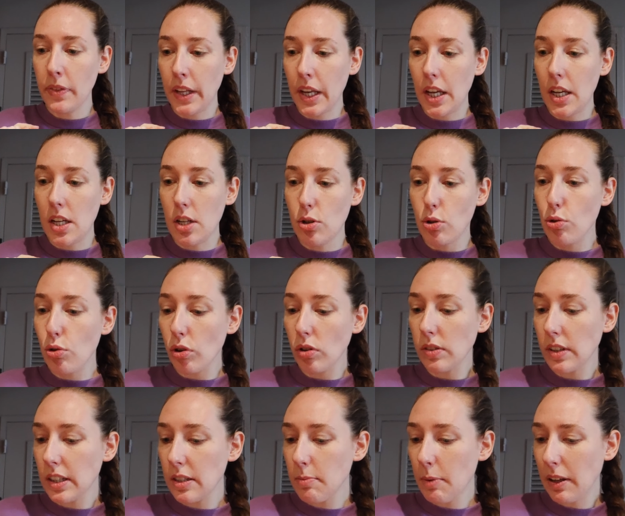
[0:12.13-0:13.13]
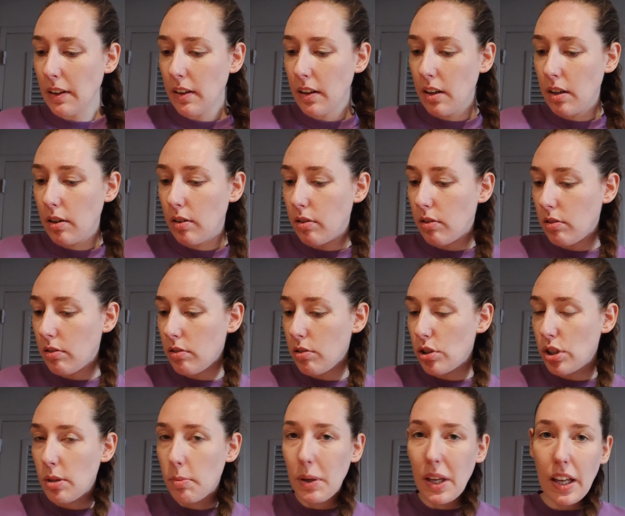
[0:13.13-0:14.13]
Et je suis rentrée ce matin, euh,
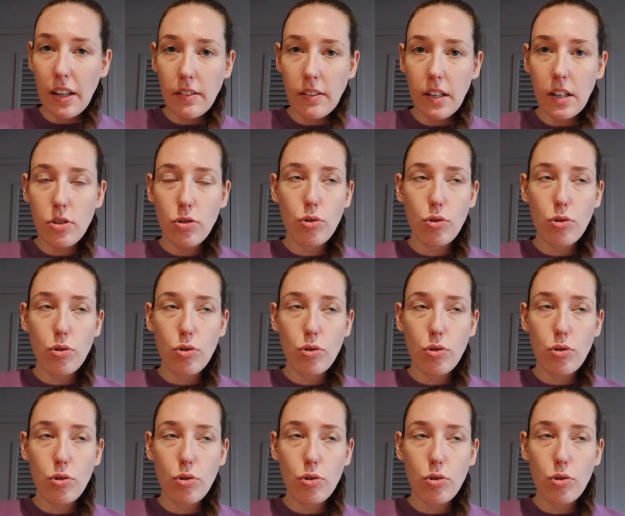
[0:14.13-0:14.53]
j'ai pris un train,